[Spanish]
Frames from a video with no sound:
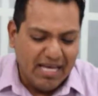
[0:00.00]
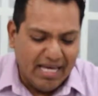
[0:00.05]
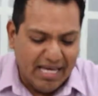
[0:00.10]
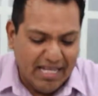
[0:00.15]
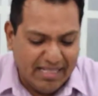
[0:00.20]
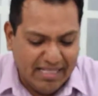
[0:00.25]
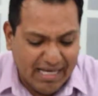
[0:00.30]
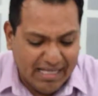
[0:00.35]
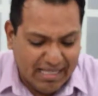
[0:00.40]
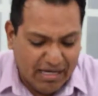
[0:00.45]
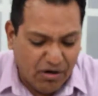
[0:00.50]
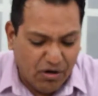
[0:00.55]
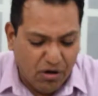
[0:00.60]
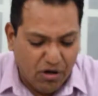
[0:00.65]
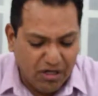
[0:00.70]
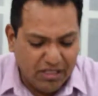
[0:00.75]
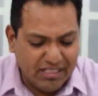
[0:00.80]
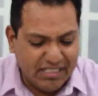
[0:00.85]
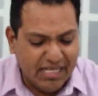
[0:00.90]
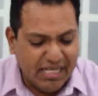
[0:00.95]
El día de
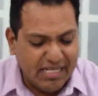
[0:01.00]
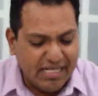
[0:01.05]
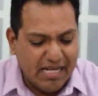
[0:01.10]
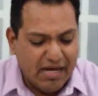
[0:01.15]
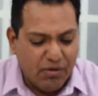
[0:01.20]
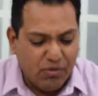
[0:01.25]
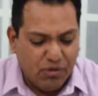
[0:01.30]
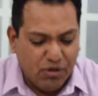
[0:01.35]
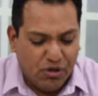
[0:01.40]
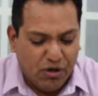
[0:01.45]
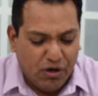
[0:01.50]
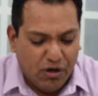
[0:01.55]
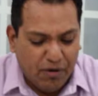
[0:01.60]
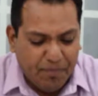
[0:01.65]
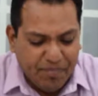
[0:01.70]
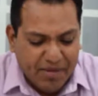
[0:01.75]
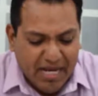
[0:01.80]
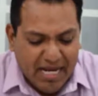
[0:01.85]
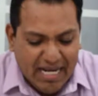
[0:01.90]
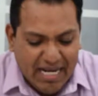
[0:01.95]
hoy se
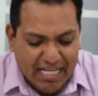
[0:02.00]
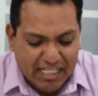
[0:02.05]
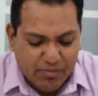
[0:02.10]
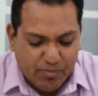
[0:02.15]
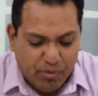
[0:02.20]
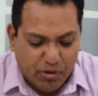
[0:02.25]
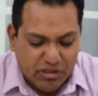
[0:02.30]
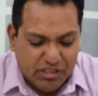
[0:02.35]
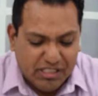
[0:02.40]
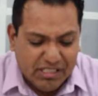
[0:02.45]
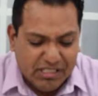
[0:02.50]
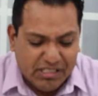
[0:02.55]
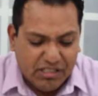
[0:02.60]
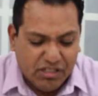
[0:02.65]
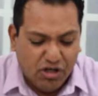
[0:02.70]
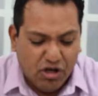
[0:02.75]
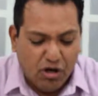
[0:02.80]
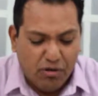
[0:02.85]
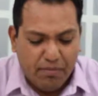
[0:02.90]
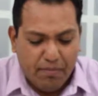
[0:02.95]
inauguró la
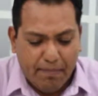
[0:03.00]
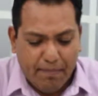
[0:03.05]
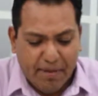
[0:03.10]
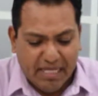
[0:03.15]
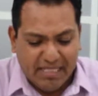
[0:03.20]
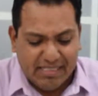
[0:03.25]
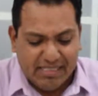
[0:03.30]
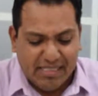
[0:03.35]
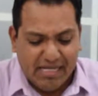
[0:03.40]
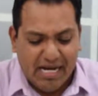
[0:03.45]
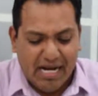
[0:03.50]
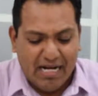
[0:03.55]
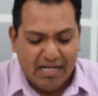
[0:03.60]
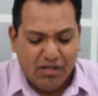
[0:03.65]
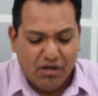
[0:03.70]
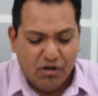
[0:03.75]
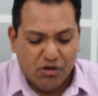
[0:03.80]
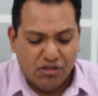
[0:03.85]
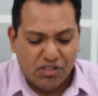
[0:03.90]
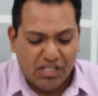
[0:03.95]
exposición
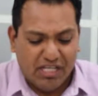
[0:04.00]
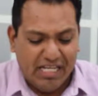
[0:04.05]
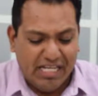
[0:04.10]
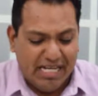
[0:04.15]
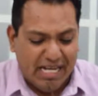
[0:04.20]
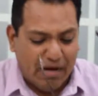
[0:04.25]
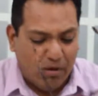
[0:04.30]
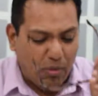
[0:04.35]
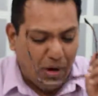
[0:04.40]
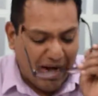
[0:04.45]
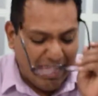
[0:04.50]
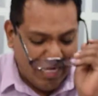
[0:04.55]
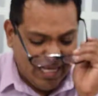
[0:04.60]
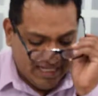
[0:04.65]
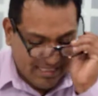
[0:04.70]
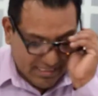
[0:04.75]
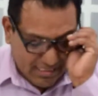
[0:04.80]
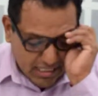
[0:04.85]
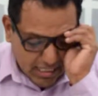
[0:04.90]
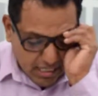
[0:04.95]
Bestiarios
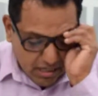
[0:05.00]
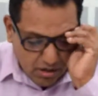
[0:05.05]
Inaguales,